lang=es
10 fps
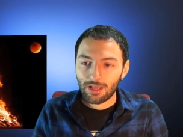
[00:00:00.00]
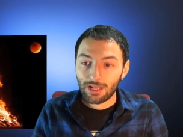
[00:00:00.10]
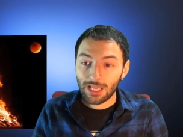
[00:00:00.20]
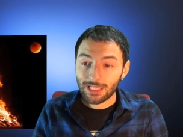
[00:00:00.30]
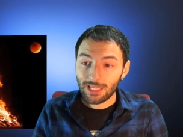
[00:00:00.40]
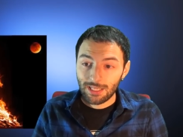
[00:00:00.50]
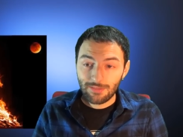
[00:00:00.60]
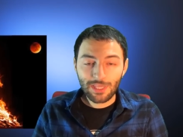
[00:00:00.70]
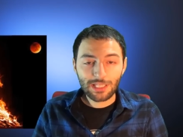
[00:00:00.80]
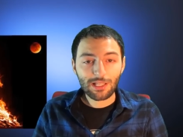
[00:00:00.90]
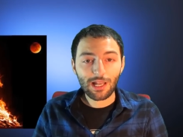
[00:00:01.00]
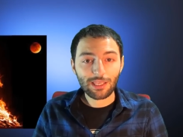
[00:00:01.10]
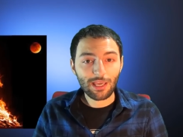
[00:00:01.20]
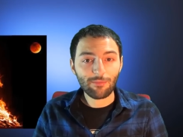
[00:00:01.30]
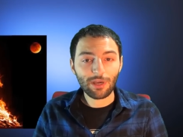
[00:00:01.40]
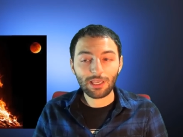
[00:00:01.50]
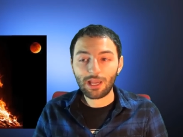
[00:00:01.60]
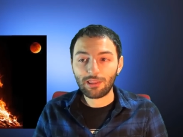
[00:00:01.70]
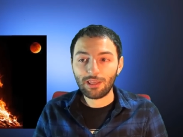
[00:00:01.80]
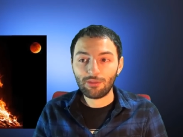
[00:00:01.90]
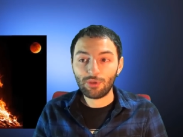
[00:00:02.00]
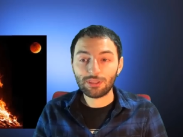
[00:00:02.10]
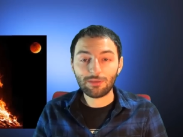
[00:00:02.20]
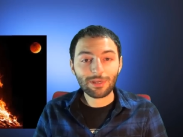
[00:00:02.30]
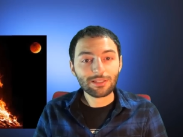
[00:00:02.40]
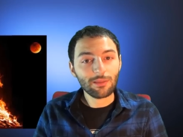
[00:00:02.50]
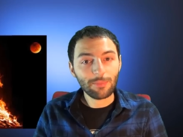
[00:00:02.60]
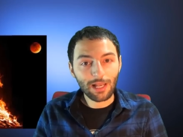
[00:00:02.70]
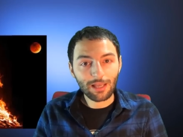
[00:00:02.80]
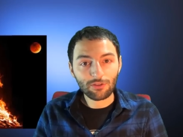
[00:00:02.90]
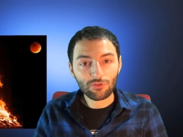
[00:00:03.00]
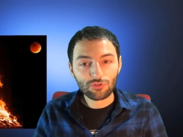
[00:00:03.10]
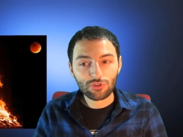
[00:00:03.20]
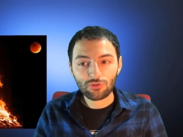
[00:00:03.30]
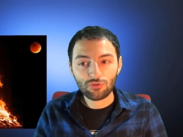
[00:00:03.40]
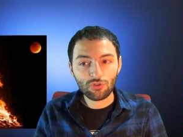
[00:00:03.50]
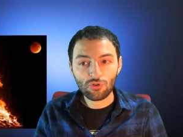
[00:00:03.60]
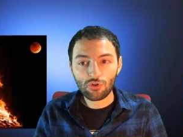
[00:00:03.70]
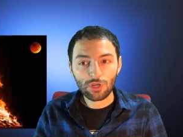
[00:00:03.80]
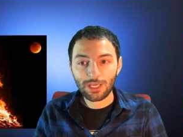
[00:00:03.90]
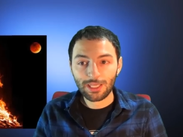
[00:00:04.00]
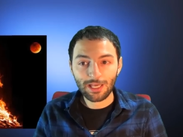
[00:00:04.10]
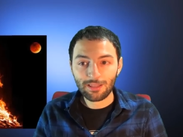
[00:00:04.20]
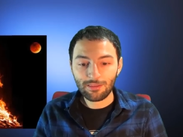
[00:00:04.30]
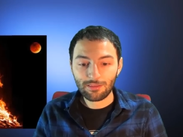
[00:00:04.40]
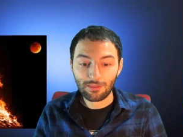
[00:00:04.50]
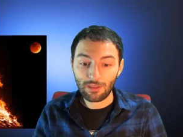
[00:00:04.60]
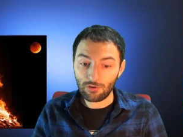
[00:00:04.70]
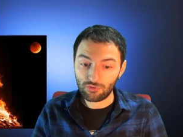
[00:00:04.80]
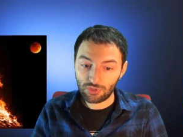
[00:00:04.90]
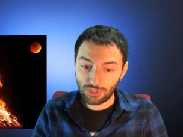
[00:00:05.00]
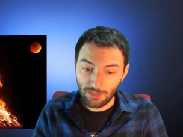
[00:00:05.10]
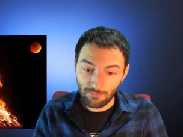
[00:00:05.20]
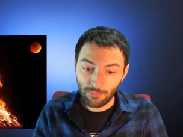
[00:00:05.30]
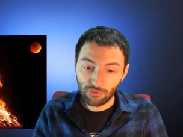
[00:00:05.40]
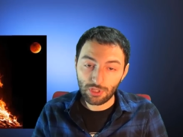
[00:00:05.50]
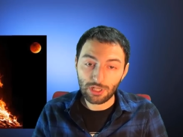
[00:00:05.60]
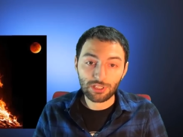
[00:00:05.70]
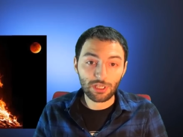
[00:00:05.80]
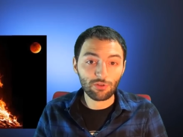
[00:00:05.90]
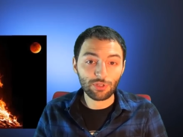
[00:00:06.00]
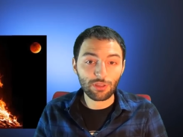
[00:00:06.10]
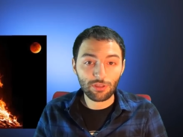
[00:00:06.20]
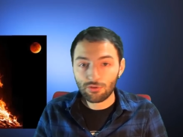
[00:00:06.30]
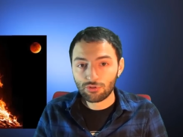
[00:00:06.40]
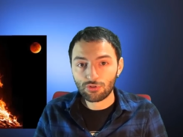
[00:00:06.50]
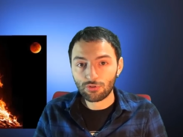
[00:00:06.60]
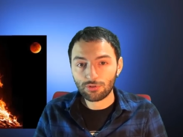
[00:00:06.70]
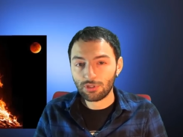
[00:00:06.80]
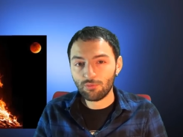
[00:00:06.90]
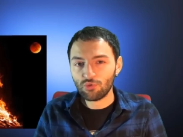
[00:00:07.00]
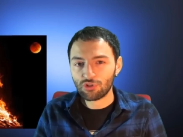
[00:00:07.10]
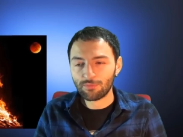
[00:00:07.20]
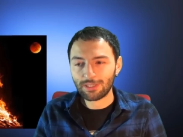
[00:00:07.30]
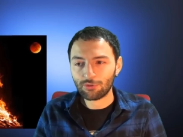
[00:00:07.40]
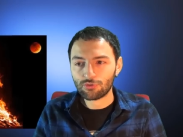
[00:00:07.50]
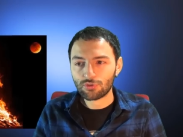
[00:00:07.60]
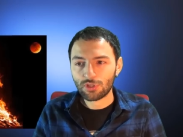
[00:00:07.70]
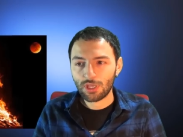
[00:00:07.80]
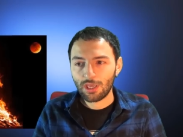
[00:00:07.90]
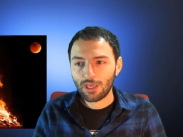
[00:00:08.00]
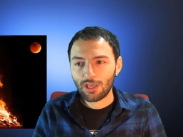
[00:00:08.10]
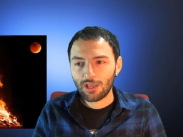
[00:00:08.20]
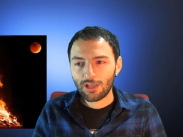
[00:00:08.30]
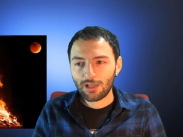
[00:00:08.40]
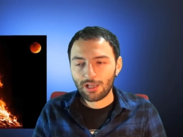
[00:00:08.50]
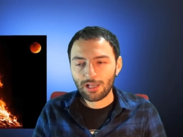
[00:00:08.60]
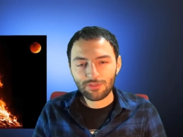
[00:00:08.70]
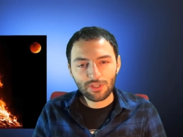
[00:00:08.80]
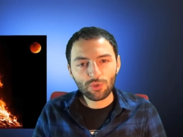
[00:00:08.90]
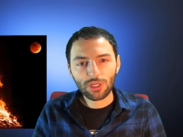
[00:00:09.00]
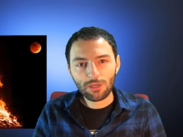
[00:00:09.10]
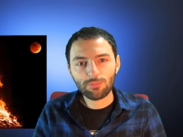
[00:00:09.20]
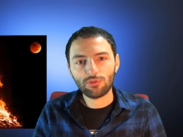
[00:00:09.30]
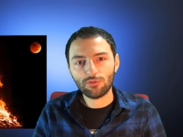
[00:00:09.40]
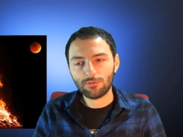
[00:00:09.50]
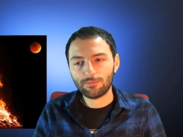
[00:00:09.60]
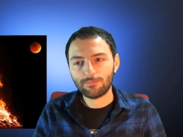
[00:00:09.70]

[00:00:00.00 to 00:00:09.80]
Las leyendas de la llama que ardía durante más de mil años no eran de los tiempos del siglo XVIII, ni mucho menos. En el antiguo Egipto